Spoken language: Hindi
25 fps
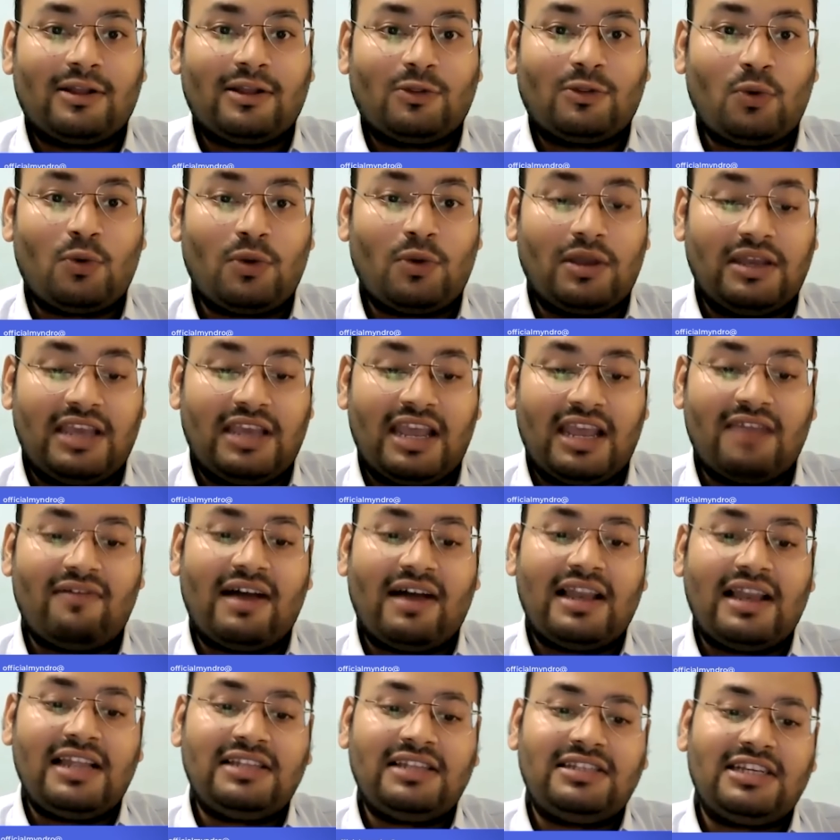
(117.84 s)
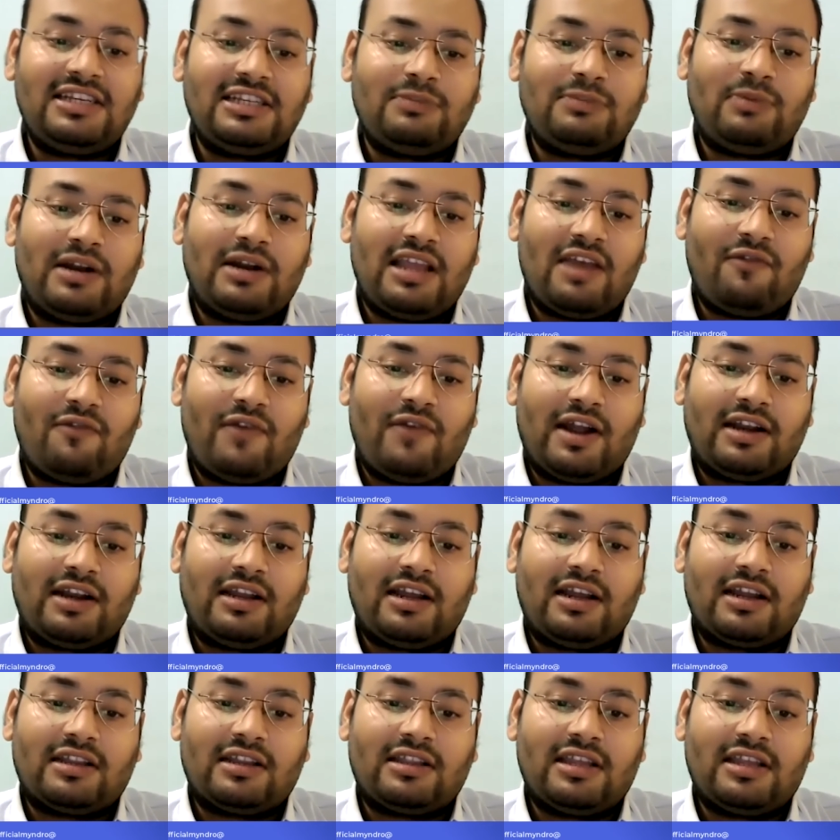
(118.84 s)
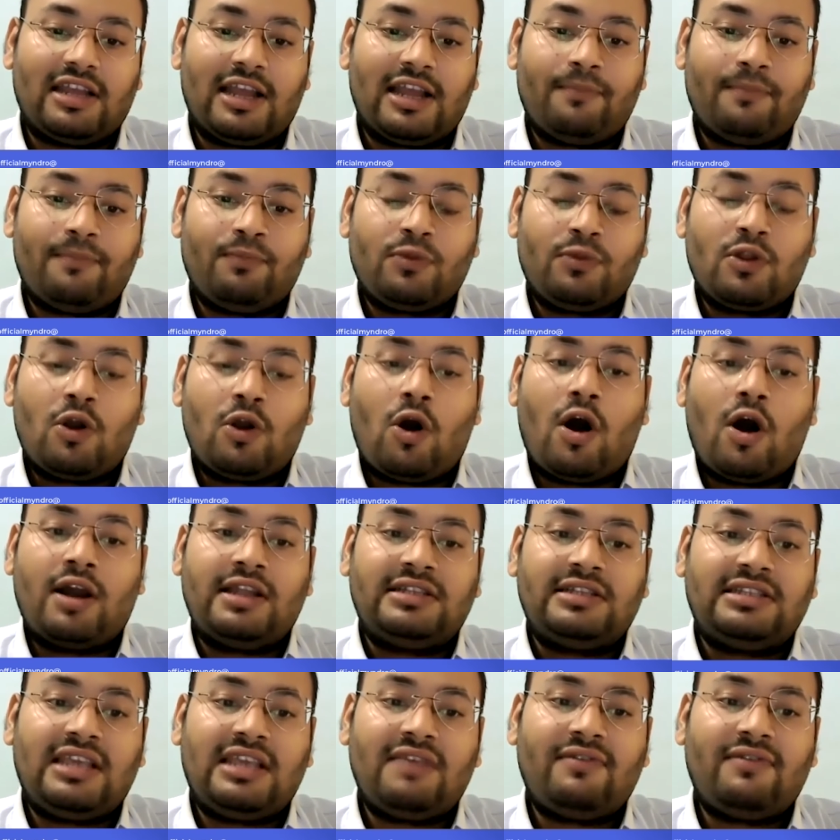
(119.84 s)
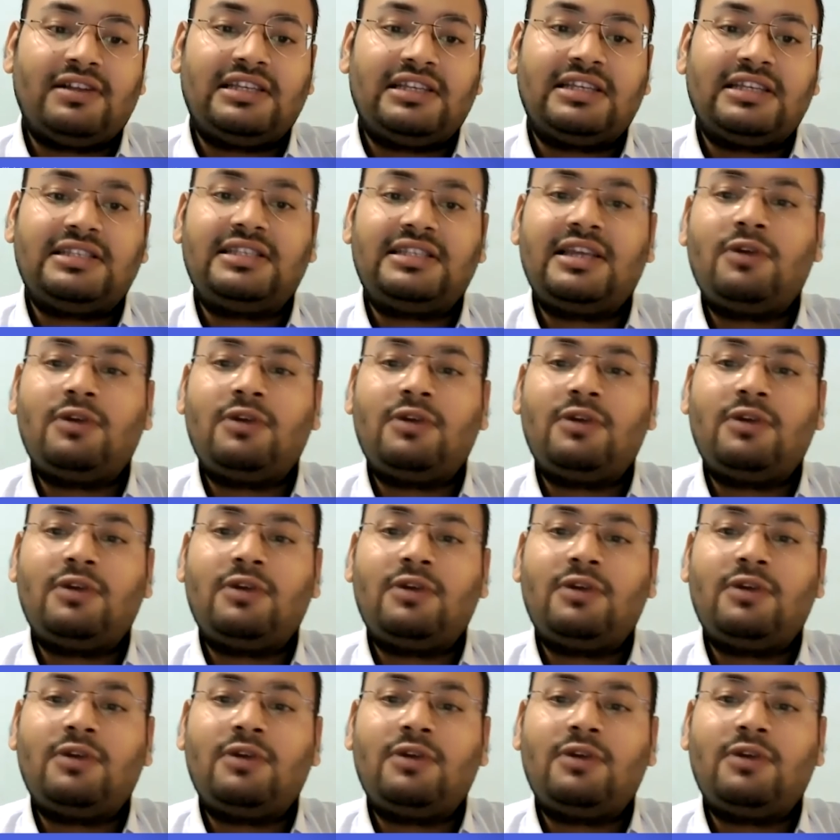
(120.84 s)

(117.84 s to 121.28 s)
तो ये वाली चीज बड़ी अफेक्ट करती है और इसकी वजह से